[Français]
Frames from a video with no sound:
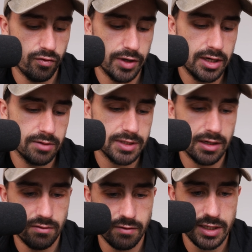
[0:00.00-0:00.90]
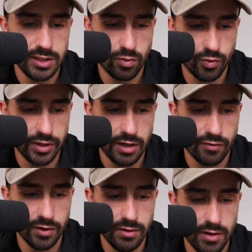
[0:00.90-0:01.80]
Vous voyez comme ça, on va aller sur mon
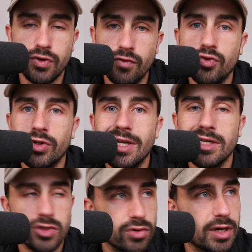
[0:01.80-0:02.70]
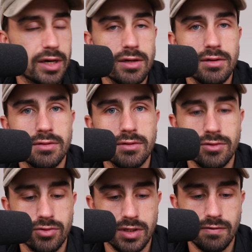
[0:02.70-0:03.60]
téléphone et je vais vous donner les secrets
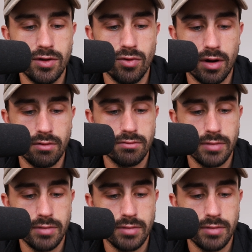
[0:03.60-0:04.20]
de ces vidéos-là.